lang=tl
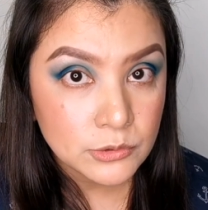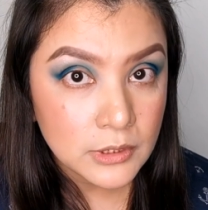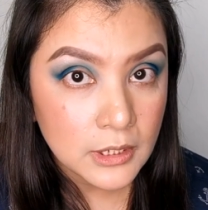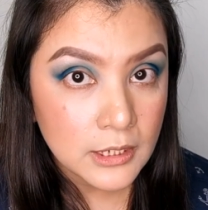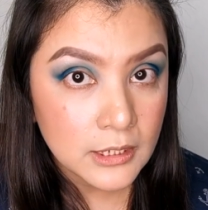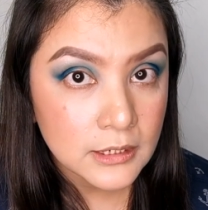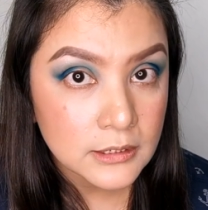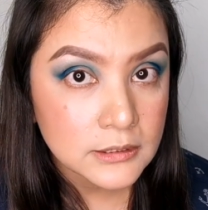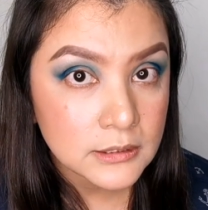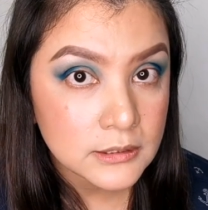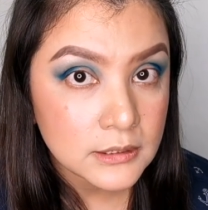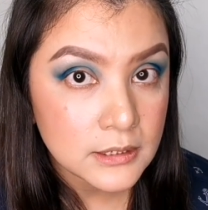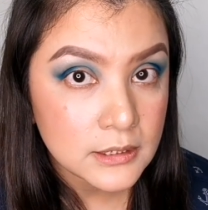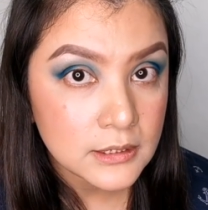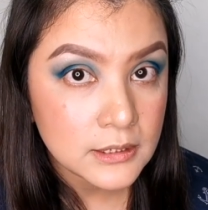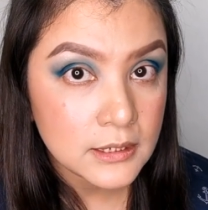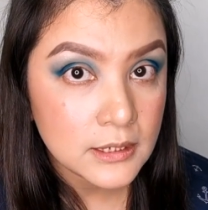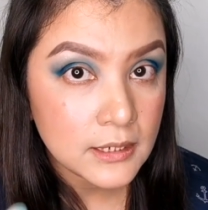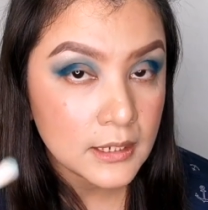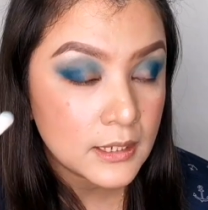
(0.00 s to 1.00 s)
ko talaga siya
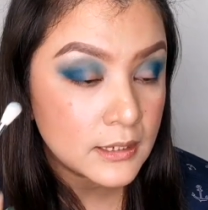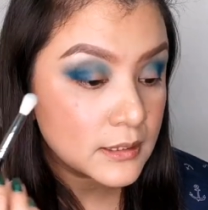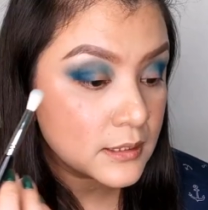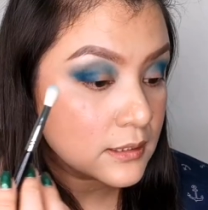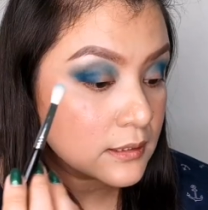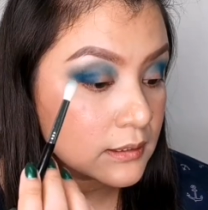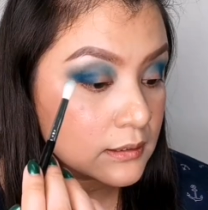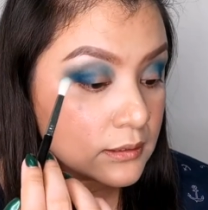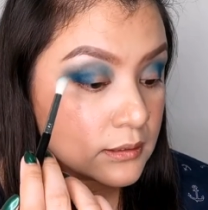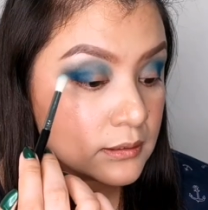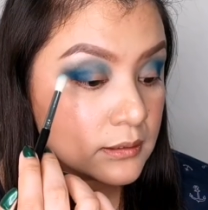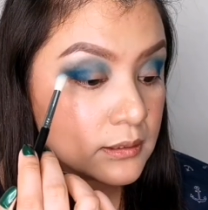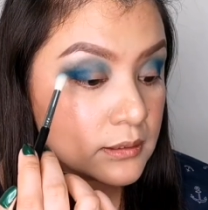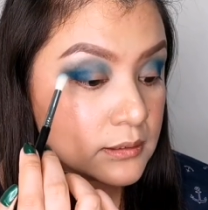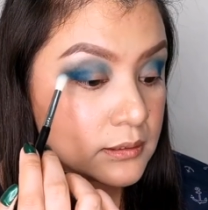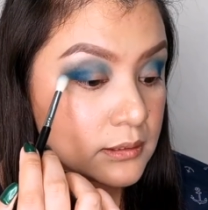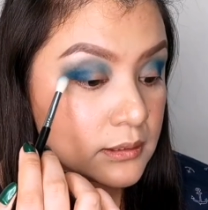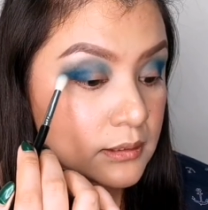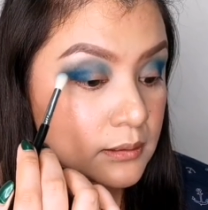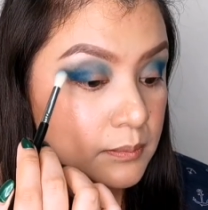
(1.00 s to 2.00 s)
tinigilan hanggat
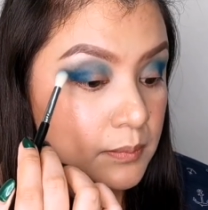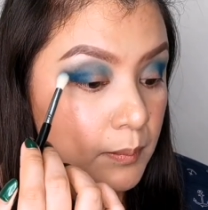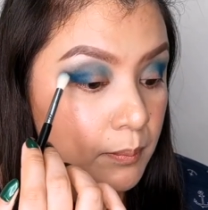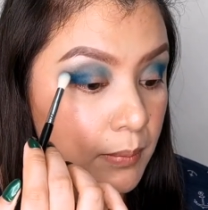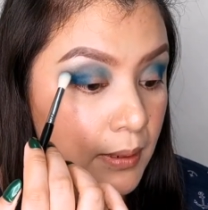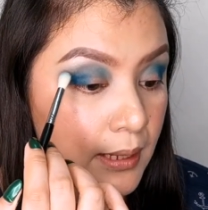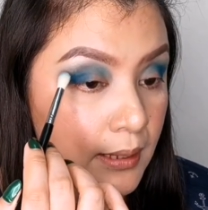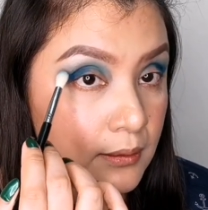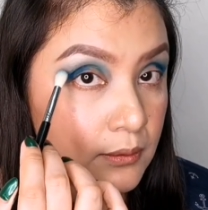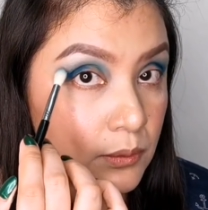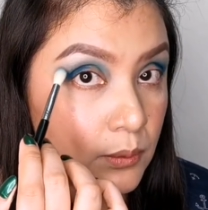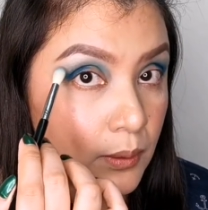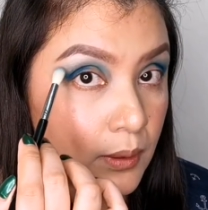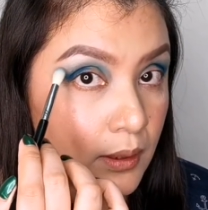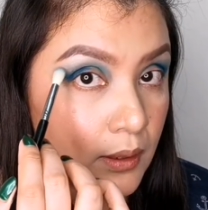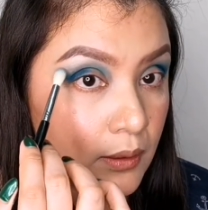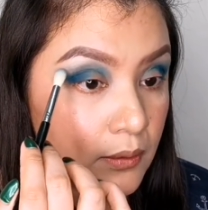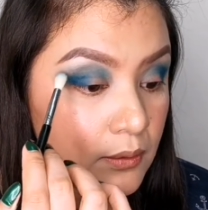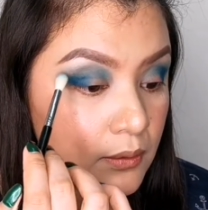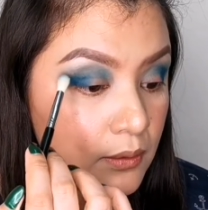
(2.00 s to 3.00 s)
hindi siya nagbe-blend
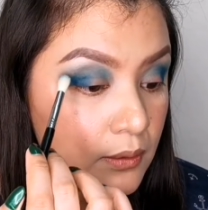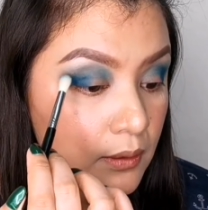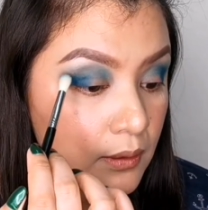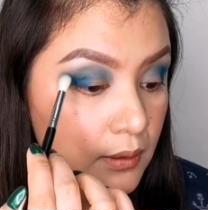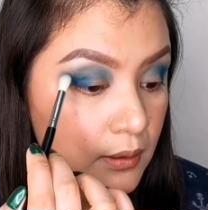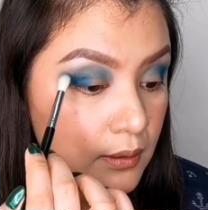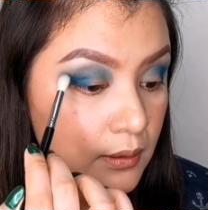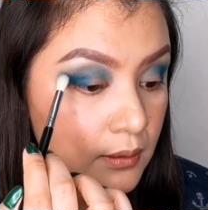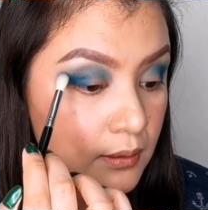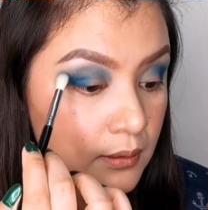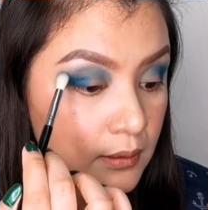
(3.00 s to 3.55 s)
together.